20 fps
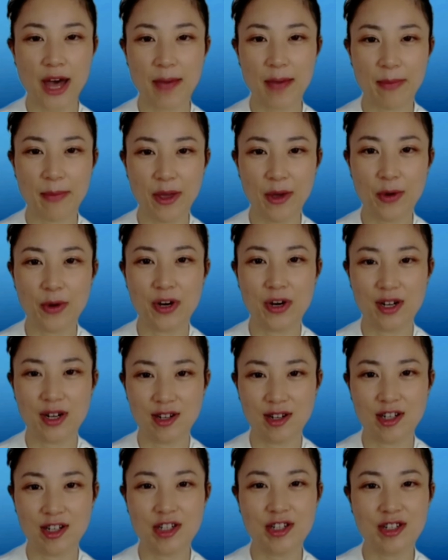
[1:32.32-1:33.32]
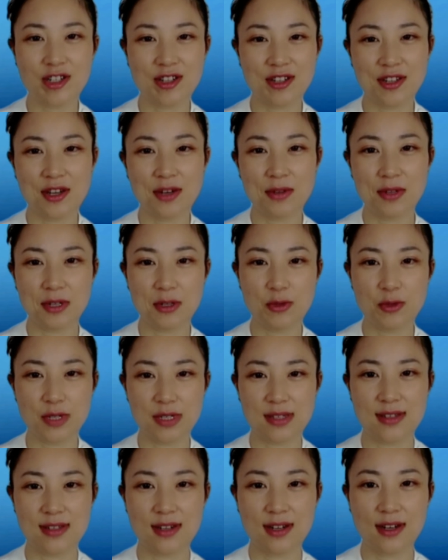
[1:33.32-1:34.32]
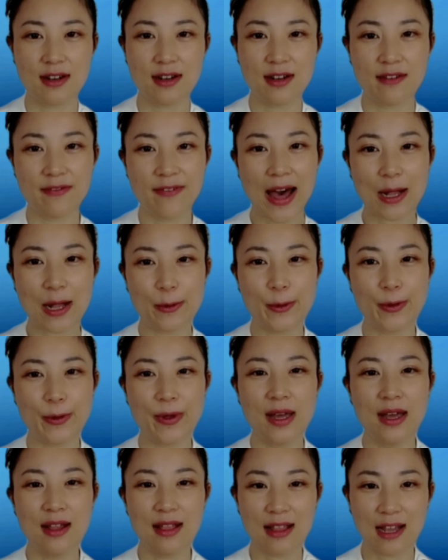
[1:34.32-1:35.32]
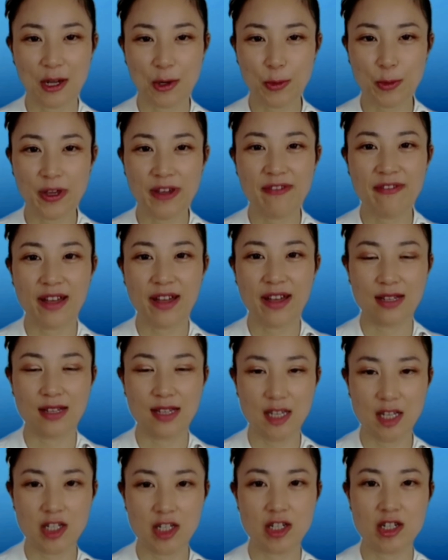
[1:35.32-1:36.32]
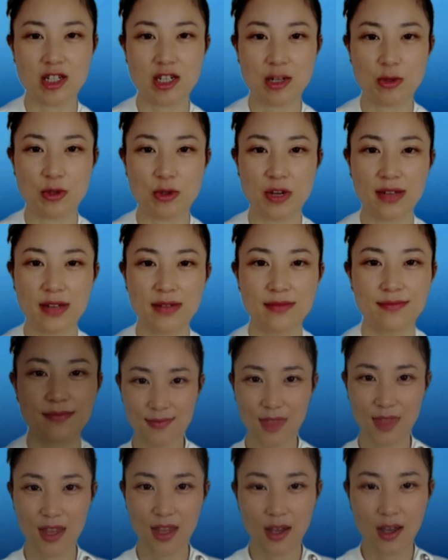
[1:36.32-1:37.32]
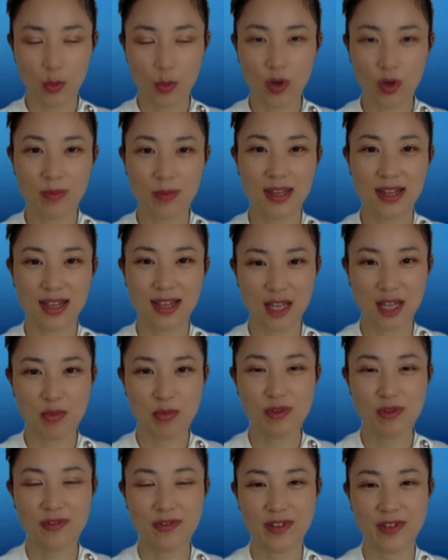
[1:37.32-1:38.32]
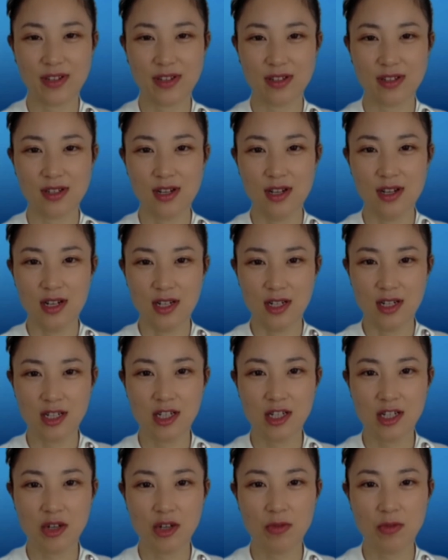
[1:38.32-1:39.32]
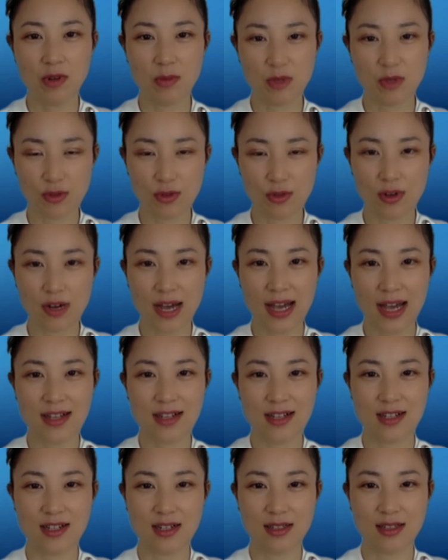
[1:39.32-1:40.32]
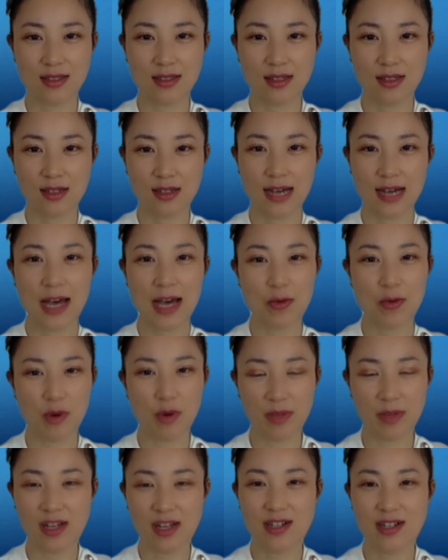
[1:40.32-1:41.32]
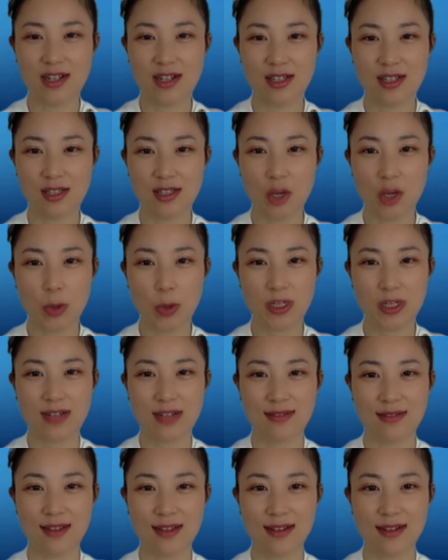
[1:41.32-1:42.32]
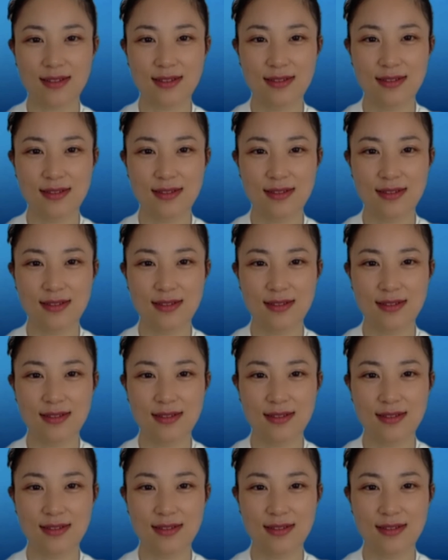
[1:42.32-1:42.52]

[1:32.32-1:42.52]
没有合适的道德准则和法律来规范意识上传。我们的一部分是由我们所爱的人和爱我们的人构成的。